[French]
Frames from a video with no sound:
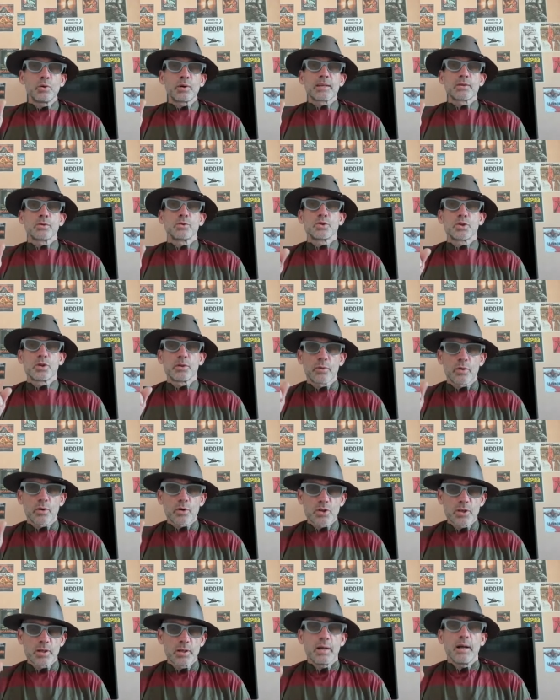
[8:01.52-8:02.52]
de se venger
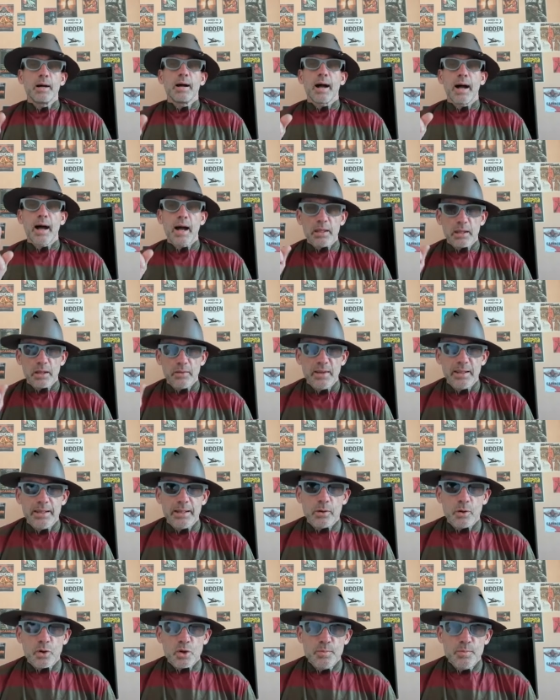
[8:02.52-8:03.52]
à travers des
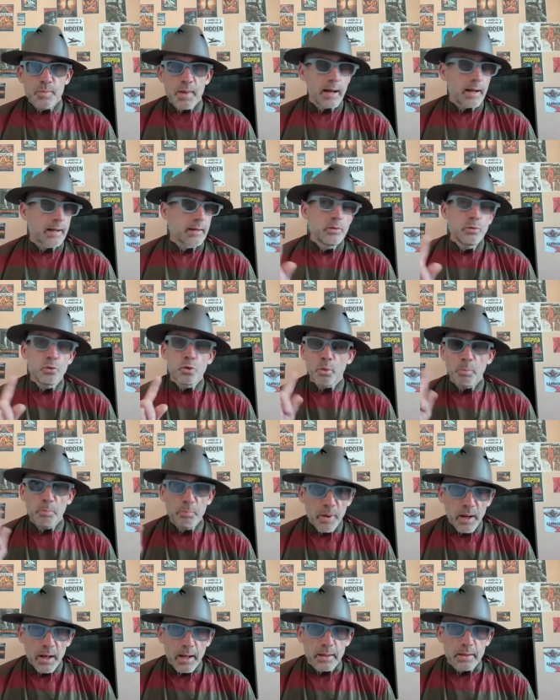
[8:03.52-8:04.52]
cauchemars, non
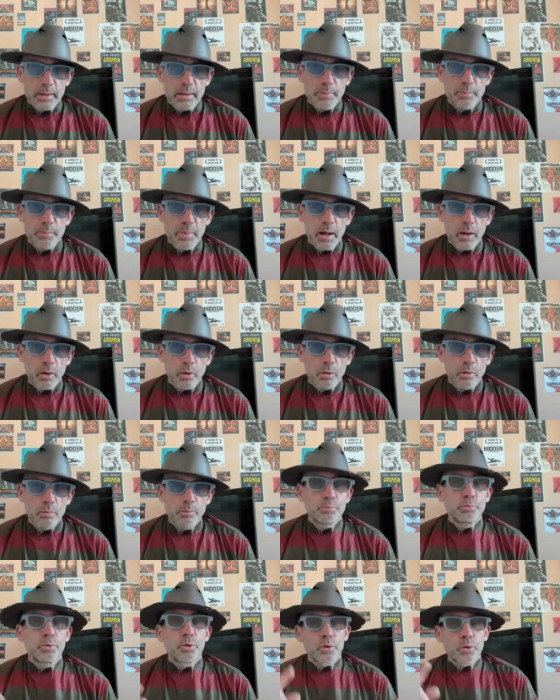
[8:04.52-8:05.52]
pas des parents,
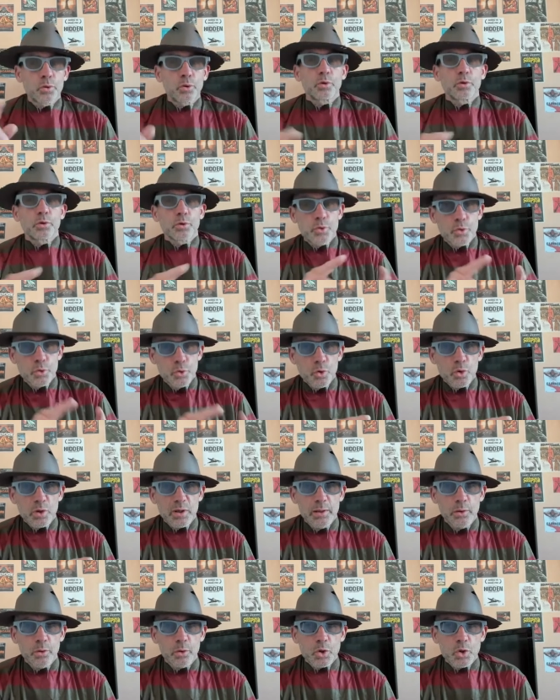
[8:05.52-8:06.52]
potons, ceux qui l'ont
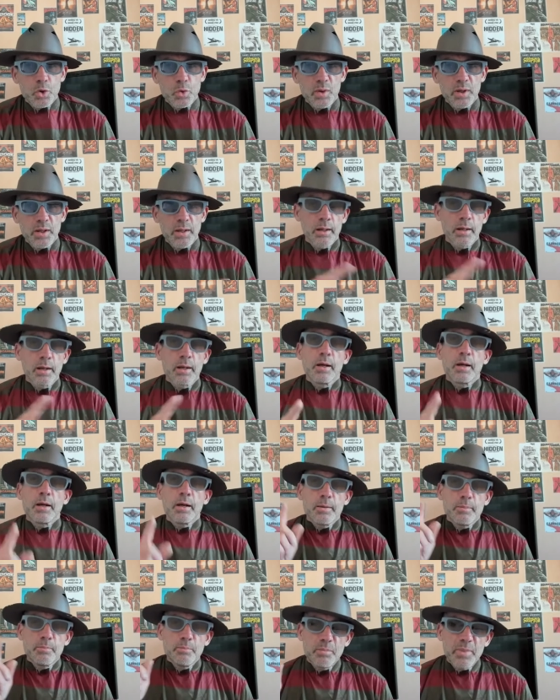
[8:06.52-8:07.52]
tué,
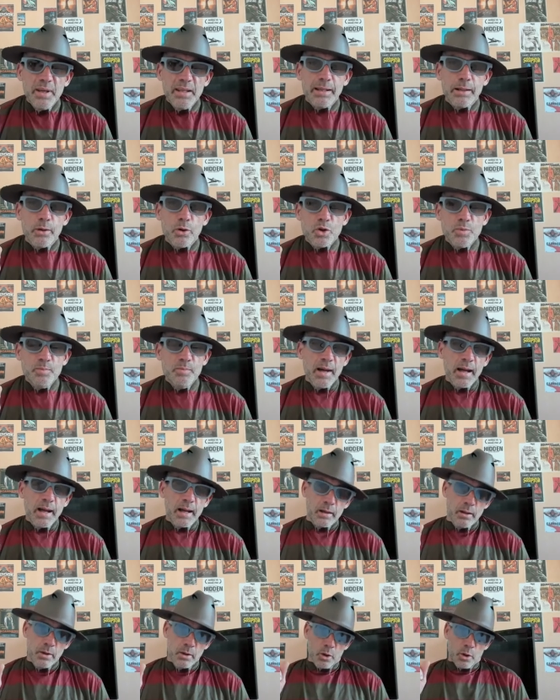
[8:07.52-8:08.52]
mais des cauchemars
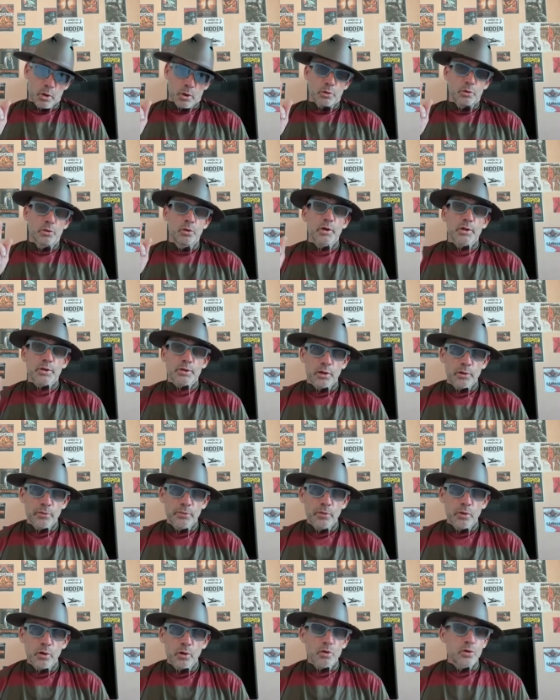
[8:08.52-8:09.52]
de leurs
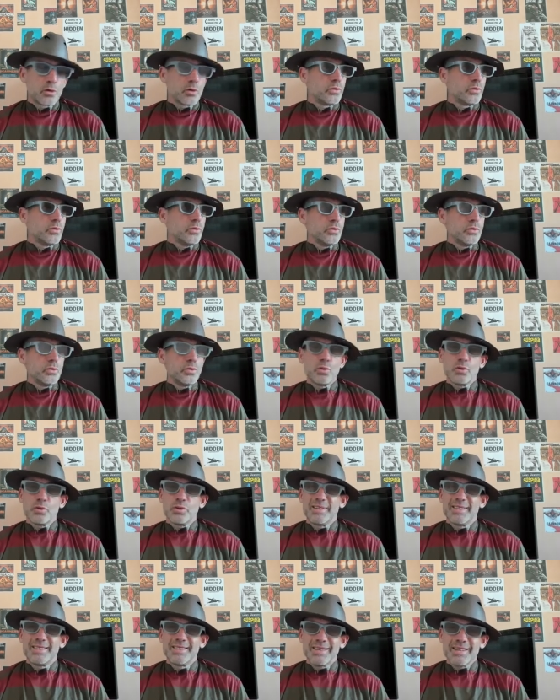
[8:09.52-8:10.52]
enfants devenus
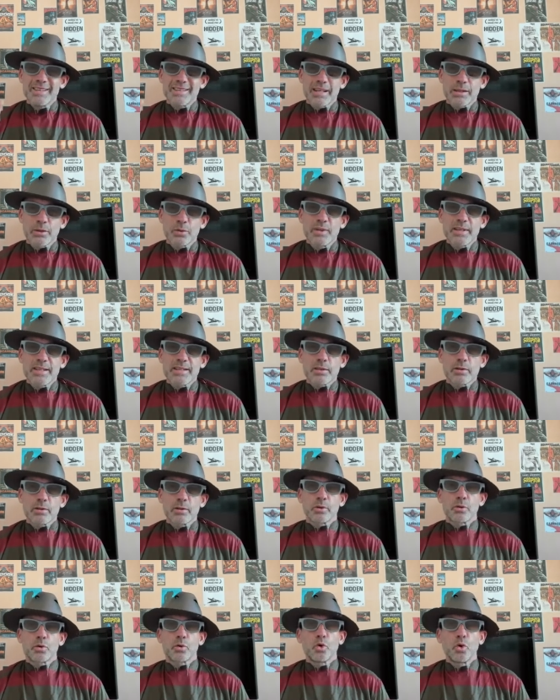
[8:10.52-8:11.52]
des adolescents
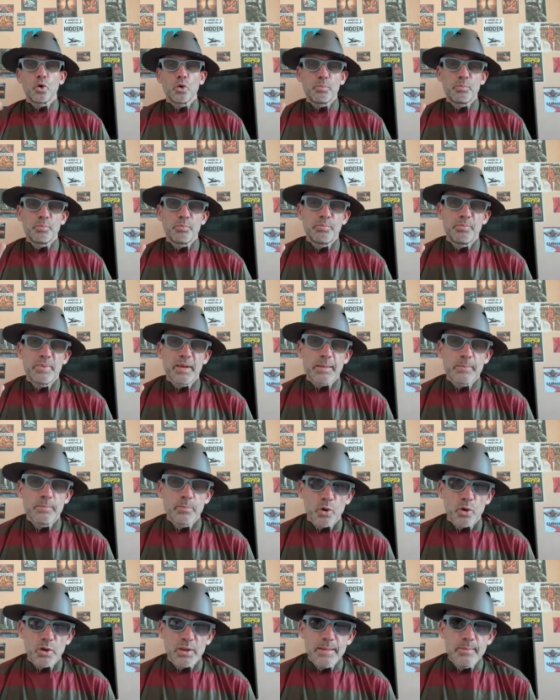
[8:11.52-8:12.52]
complètement
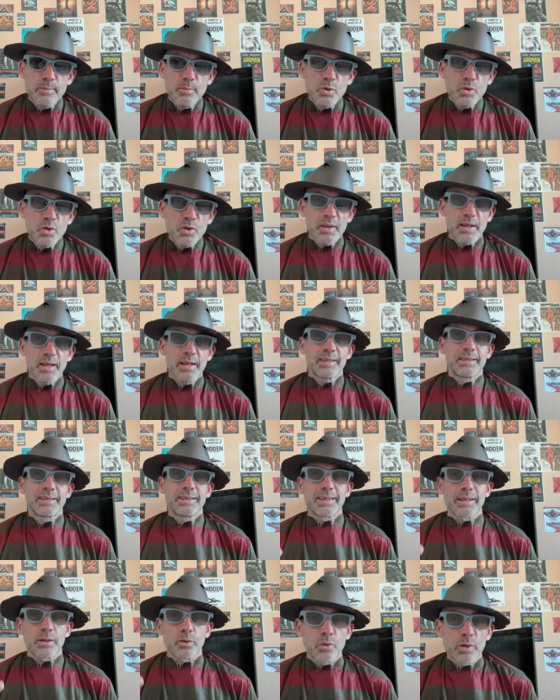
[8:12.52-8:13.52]
démunis et
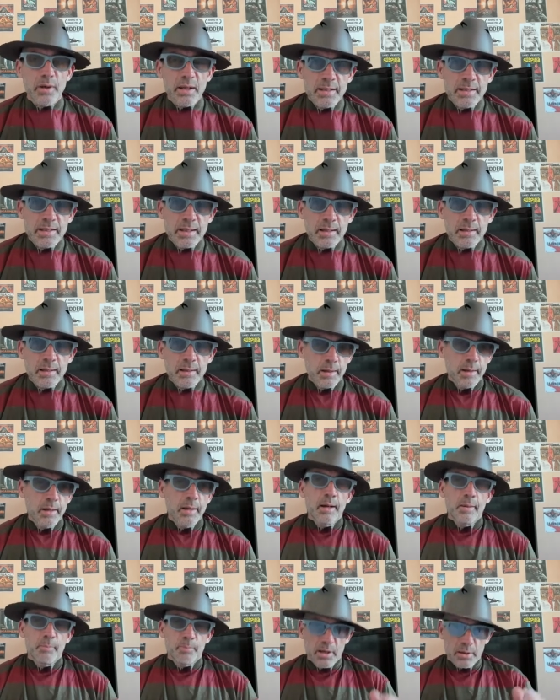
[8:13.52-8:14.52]
terrorisés,
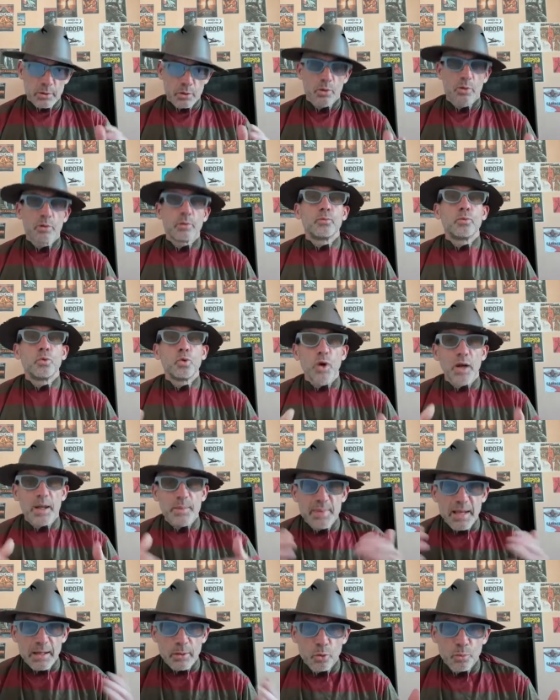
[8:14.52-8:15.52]
parce que vous l'aurez bien
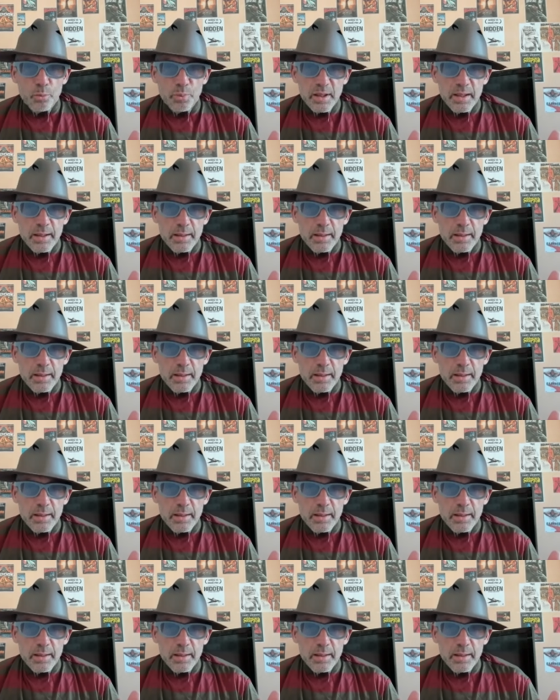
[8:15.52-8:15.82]
compris,